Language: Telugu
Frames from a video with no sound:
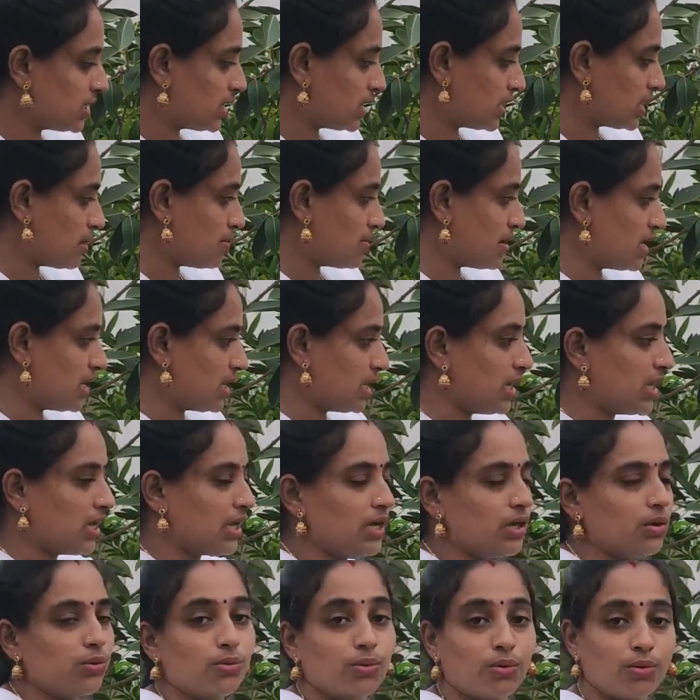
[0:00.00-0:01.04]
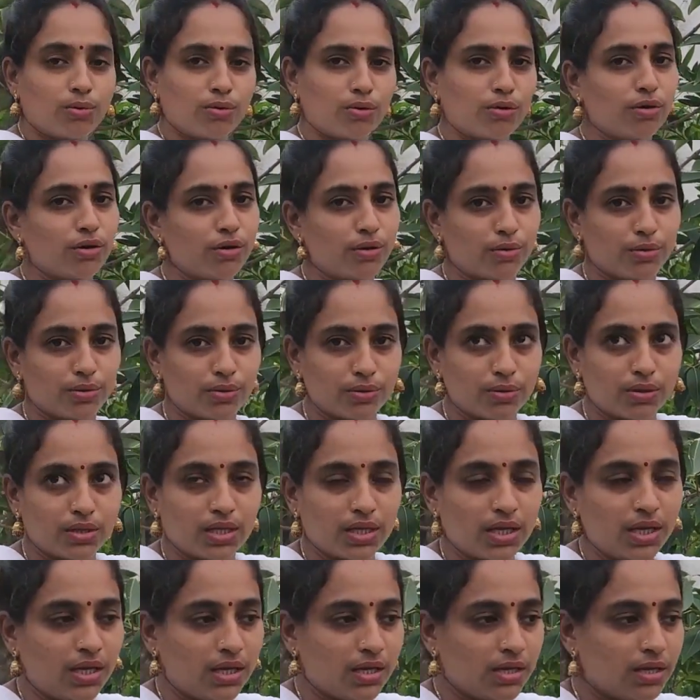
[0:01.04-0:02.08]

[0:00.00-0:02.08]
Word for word: ఇంకా మనకి గోంగూర ఒకటి ఉంది